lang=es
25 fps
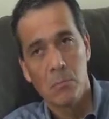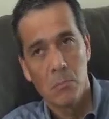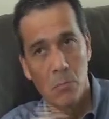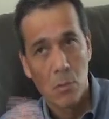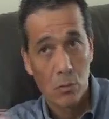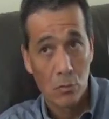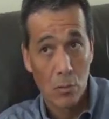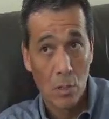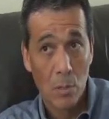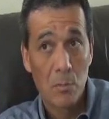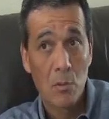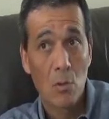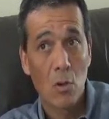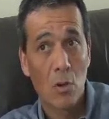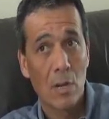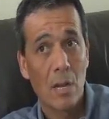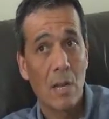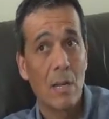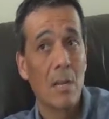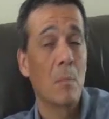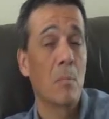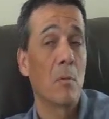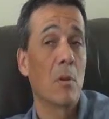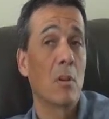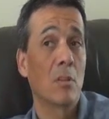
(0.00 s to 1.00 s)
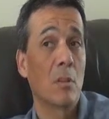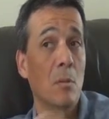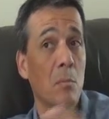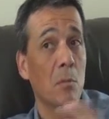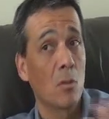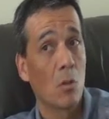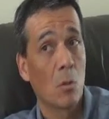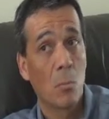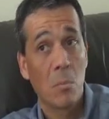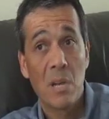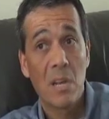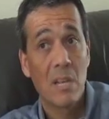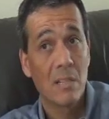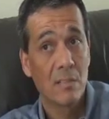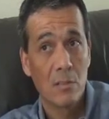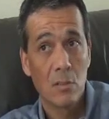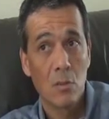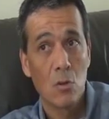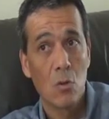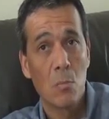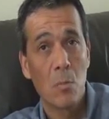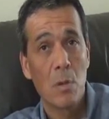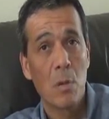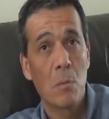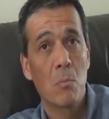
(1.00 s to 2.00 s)
bueno, en términos reales, pero en términos nominales ha
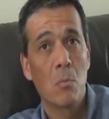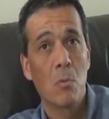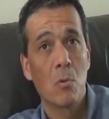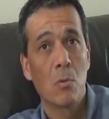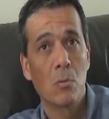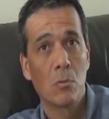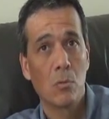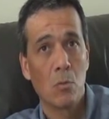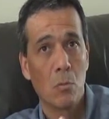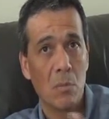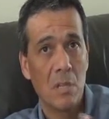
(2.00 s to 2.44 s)
sido lo mismo,